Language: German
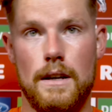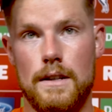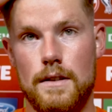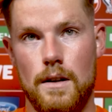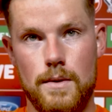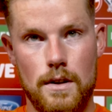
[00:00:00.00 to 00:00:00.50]
der
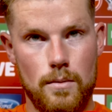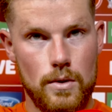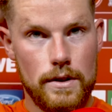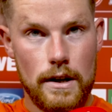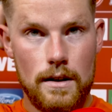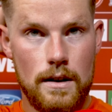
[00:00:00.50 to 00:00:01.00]
ersten Halbzeit
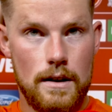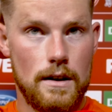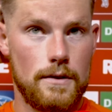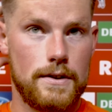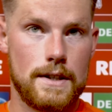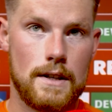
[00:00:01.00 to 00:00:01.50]
total
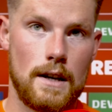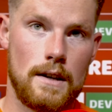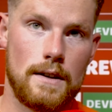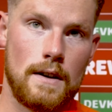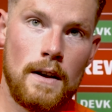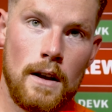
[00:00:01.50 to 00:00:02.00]

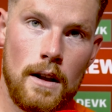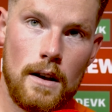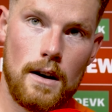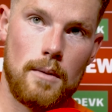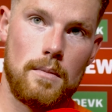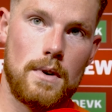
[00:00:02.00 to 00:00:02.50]
effizient
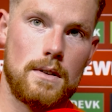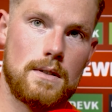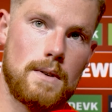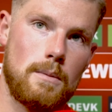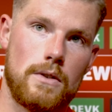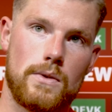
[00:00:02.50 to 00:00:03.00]
haben
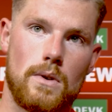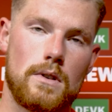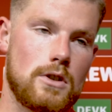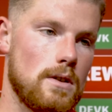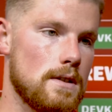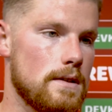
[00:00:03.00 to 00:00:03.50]
zweimal aufs Tor
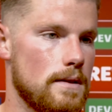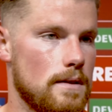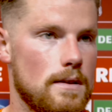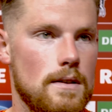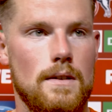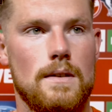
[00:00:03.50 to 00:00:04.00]

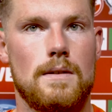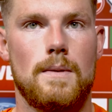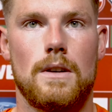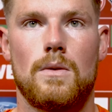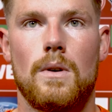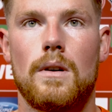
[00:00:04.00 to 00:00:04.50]
geschossen, äh,
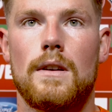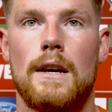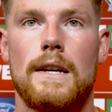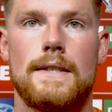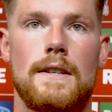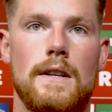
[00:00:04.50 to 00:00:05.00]
zwei Tore
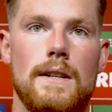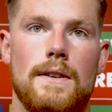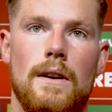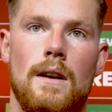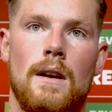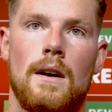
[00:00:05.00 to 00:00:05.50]

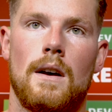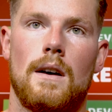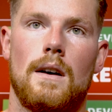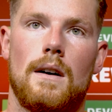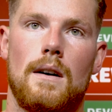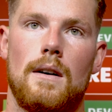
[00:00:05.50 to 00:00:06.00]
erzielt.
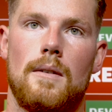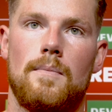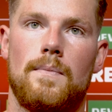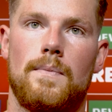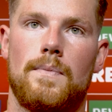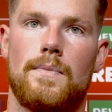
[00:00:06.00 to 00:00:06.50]

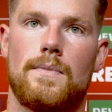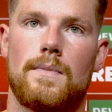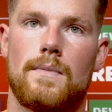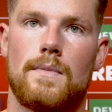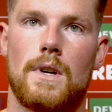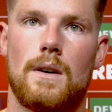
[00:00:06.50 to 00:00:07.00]
Ähm,
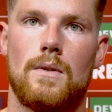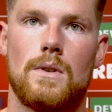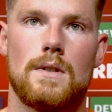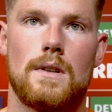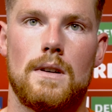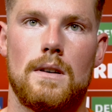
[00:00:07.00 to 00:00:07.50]
da haben wir
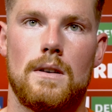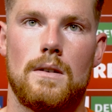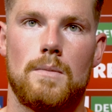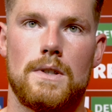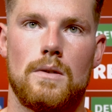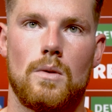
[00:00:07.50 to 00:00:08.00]
uns äh,
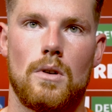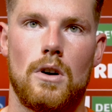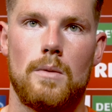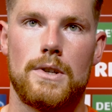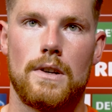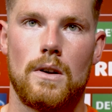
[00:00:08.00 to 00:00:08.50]
ein bisschen
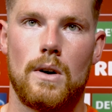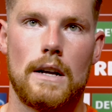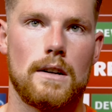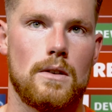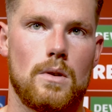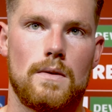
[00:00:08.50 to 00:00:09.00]
ungläubig dann auch
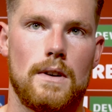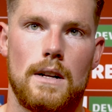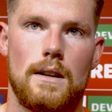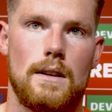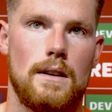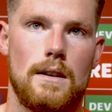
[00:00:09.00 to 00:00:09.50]
angeguckt,
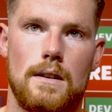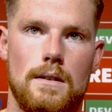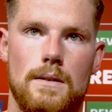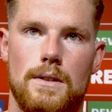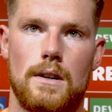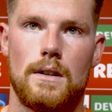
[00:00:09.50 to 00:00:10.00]
weil
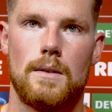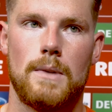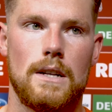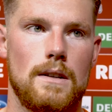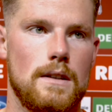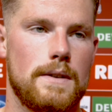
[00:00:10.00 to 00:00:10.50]
äh, ja, die
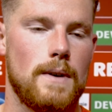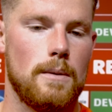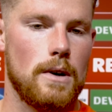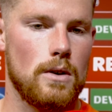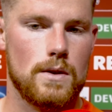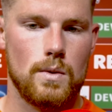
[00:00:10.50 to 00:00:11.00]
Bälle dann
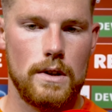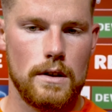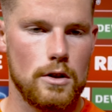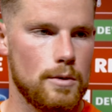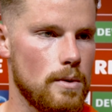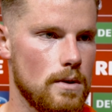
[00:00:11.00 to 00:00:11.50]
zweimal auch zu ihnen
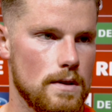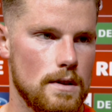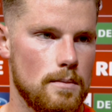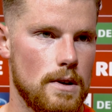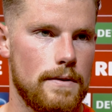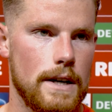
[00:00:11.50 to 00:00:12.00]
gesprungen
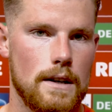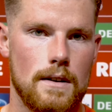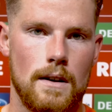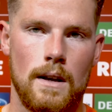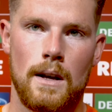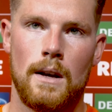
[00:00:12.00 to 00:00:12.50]
sind, perfekt.